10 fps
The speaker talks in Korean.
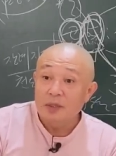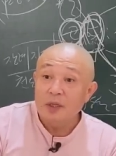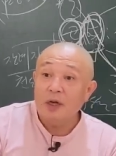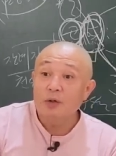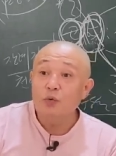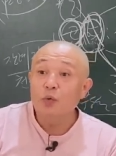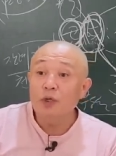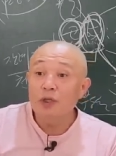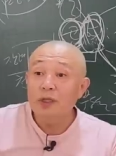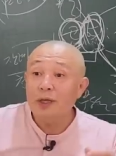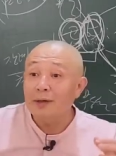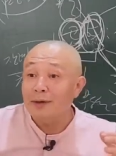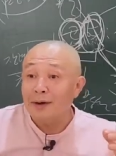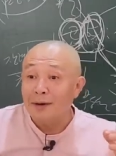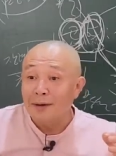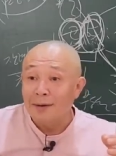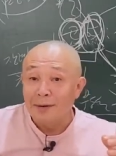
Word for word: 내가 노인이 된 거야.